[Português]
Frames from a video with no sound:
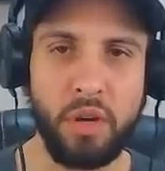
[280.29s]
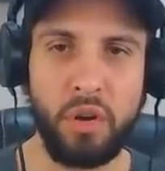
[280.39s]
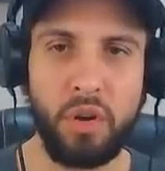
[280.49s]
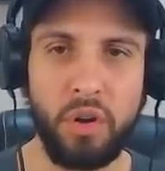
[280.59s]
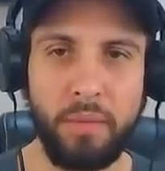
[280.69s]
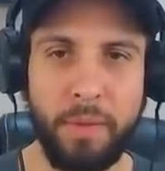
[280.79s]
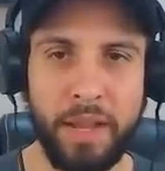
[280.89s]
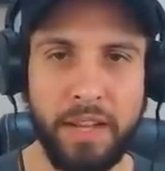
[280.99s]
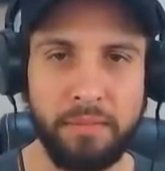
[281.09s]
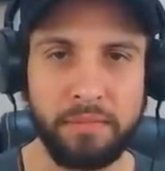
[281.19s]
Oh, meu
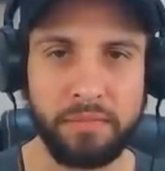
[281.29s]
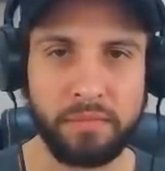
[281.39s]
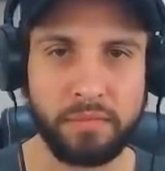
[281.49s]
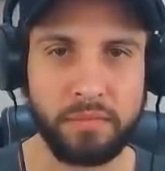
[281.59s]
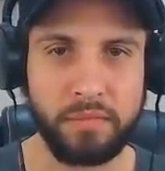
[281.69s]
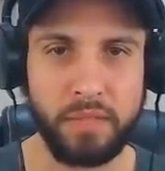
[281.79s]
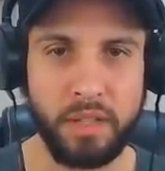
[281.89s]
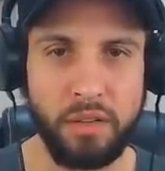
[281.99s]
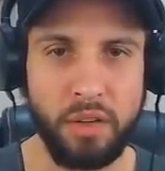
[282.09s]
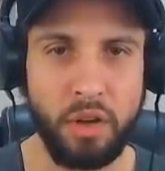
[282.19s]
brother.
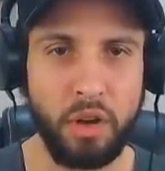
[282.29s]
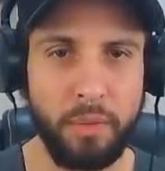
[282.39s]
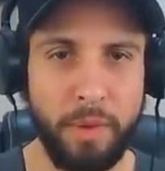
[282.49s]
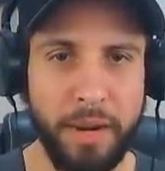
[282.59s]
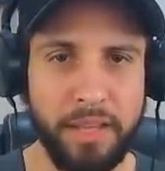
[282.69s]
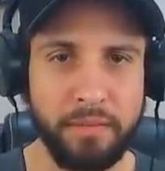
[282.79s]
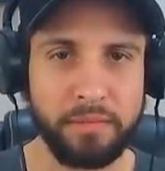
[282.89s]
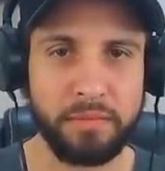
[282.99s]
Oh, meu brother.